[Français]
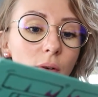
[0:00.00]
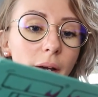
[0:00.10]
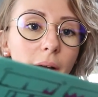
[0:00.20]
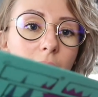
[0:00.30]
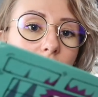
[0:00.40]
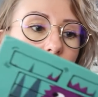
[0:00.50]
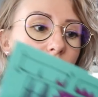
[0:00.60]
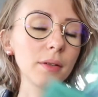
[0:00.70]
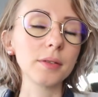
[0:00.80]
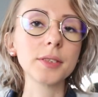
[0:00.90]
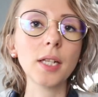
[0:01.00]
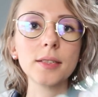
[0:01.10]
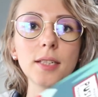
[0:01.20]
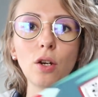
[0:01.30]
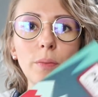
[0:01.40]
voilà, euh,
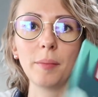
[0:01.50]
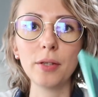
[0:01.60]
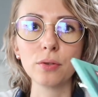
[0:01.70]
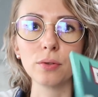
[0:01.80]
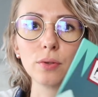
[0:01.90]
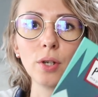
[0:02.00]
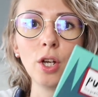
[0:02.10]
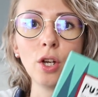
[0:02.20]
ça, leur permet de,